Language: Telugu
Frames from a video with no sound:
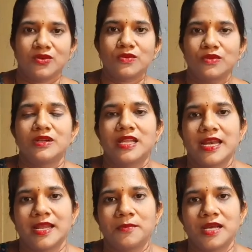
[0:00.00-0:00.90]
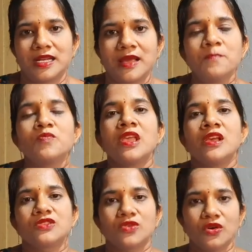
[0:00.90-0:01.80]
అనుకుంటున్నాను అనమాట
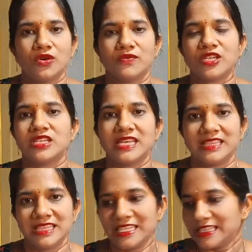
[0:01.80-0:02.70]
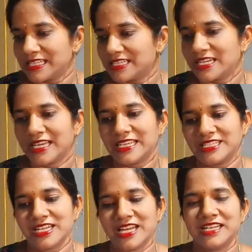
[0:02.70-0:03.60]
సో ఫస్ట్ అయితే నేను తెచ్చిన
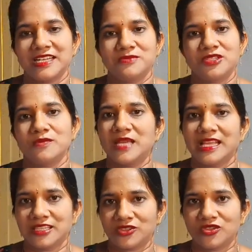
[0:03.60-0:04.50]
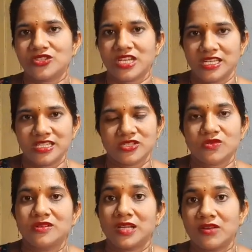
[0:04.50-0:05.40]
కిచెన్ ఐటమ్స్ మీ అందరితో షేర్
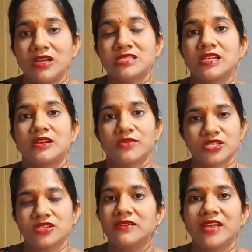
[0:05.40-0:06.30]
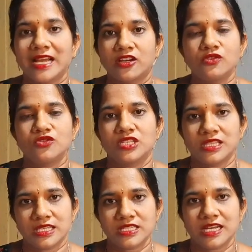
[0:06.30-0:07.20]
చేసుకుంటాను అసలు ఫస్ట్ ఇవి ఎక్కడి నుంచి
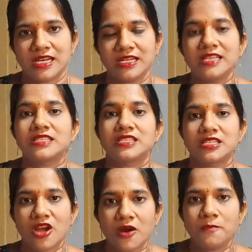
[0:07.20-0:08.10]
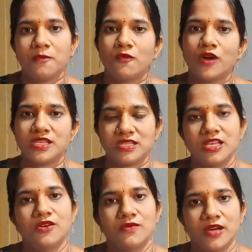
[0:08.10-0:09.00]
తెచ్చానంటే షాప్ వన్
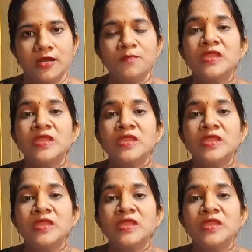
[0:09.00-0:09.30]
జీరో వన్